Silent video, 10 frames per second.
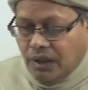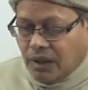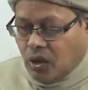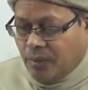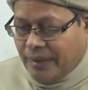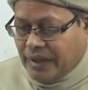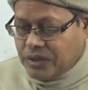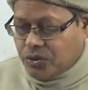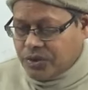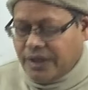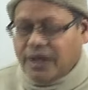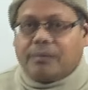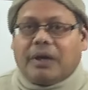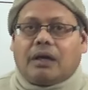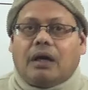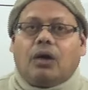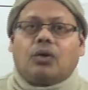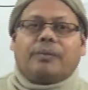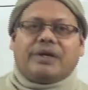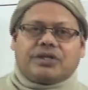गवर्नमेंट ने सोचा एक बार
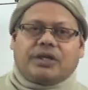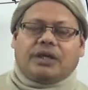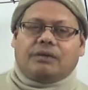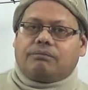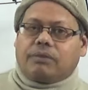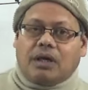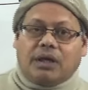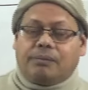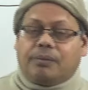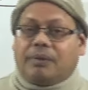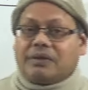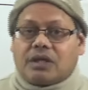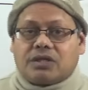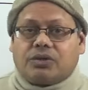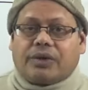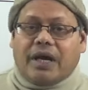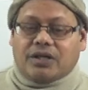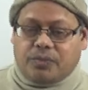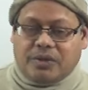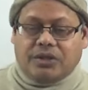और बेचेंगे करीब 1500 के
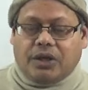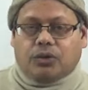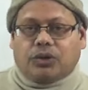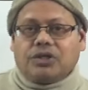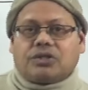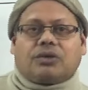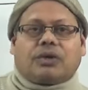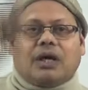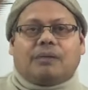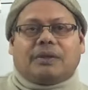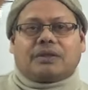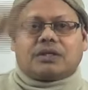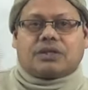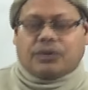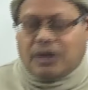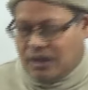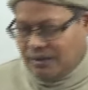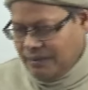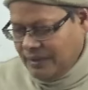आसपास देखो 300 कहा 1500 कहा